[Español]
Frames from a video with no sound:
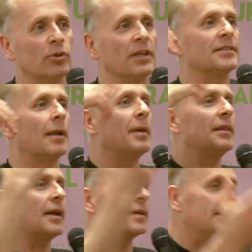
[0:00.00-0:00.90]
es
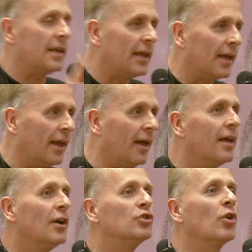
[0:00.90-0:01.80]
potencialmente
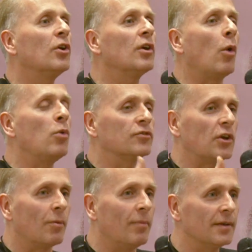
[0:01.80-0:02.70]
cancerígena, yo creo que en algunos años